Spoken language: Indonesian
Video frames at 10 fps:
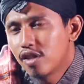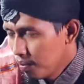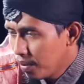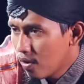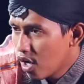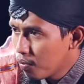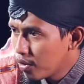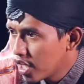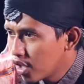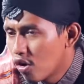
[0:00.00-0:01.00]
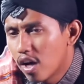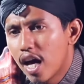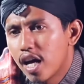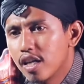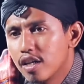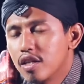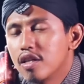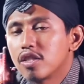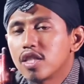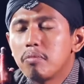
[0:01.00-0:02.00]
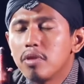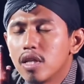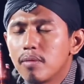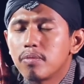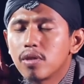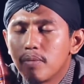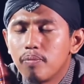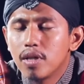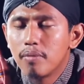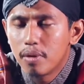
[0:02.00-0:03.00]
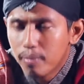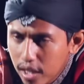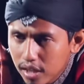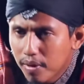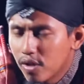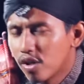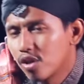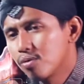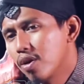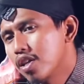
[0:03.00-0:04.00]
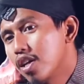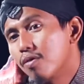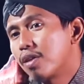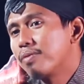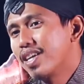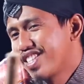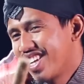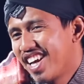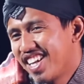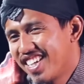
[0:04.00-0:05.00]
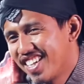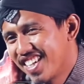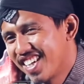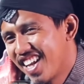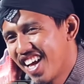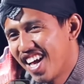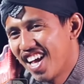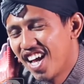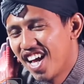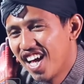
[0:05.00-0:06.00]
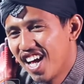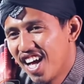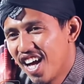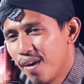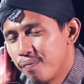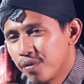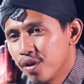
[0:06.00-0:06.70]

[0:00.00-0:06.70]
Tapi walaupun dia nolak, tapi tetap, tetap dia berbakti pada orang tuanya. Luar biasanya nih? Nah,